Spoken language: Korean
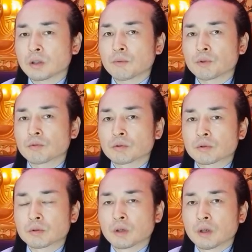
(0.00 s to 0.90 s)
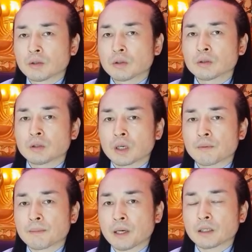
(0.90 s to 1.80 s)
사람들도 썩은
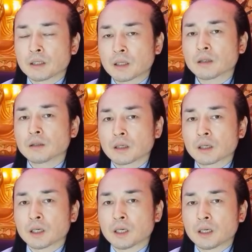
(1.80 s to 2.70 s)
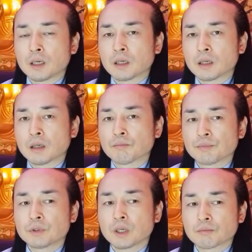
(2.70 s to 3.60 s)
사람이 많이 있다는 얘기야 어,
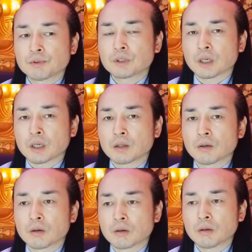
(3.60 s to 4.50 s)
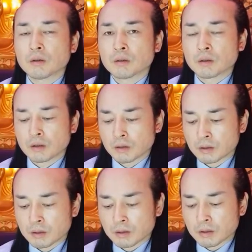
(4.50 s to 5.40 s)
문제야 문제 이거 어?
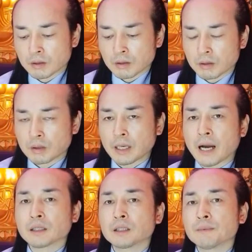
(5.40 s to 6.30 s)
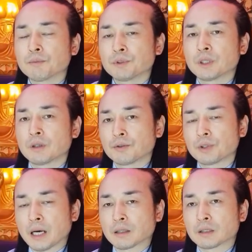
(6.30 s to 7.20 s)
양심의 문제인
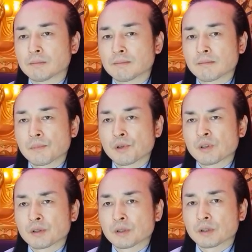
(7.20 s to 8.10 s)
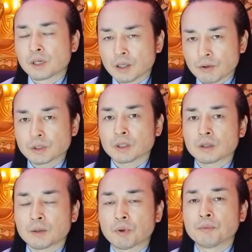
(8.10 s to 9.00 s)
거죠 양심 그래도
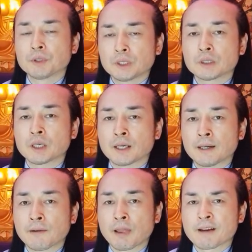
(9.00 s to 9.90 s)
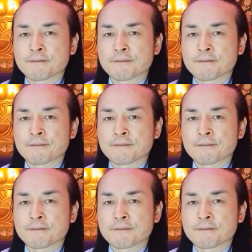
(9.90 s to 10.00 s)
어쨌거나 법은 있어야